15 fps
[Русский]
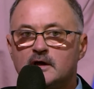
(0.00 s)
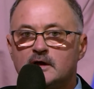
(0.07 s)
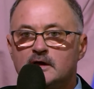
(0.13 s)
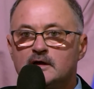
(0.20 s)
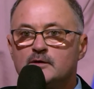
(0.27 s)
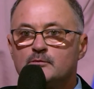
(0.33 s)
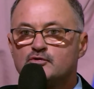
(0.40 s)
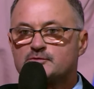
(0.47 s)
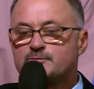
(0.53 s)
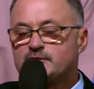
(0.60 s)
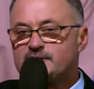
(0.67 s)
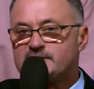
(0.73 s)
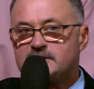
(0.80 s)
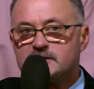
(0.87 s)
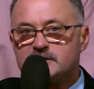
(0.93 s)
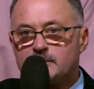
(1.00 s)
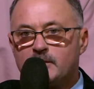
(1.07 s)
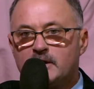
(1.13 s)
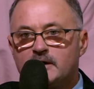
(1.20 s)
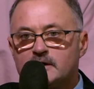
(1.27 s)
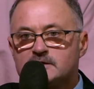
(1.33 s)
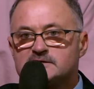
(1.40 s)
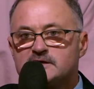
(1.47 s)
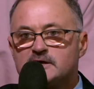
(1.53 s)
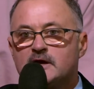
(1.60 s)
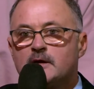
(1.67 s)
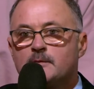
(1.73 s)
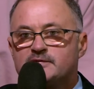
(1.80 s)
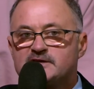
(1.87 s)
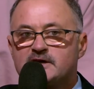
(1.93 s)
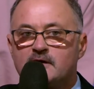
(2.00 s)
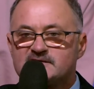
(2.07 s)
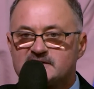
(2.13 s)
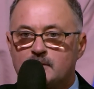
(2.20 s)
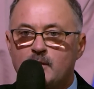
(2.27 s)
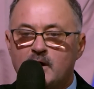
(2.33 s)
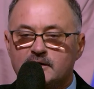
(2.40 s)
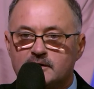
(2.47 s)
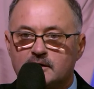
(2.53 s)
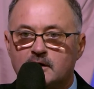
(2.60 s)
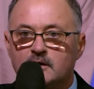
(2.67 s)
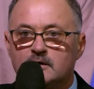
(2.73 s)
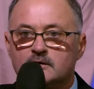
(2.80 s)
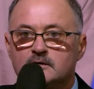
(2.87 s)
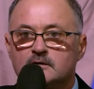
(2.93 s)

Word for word: Или, может быть, все эти болезни психосоматика?